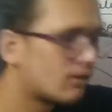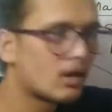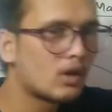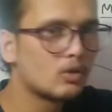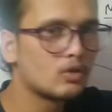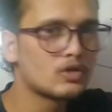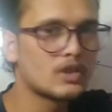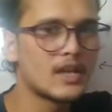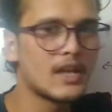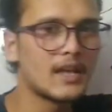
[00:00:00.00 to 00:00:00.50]

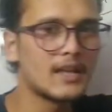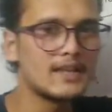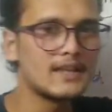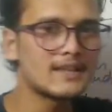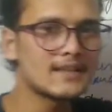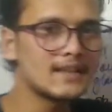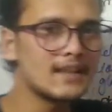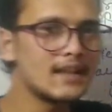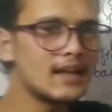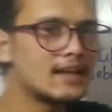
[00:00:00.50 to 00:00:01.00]
कवर्नोसा है
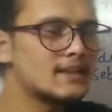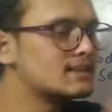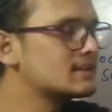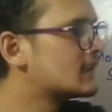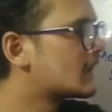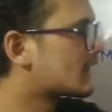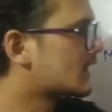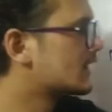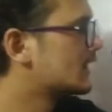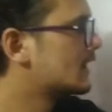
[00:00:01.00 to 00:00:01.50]
इसके
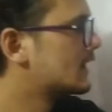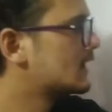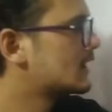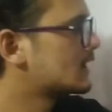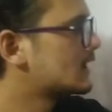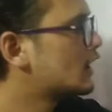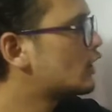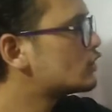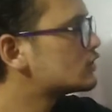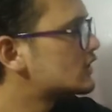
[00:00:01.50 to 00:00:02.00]
अंदर
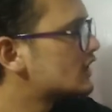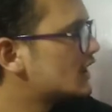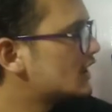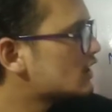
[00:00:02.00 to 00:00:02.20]
क्या होती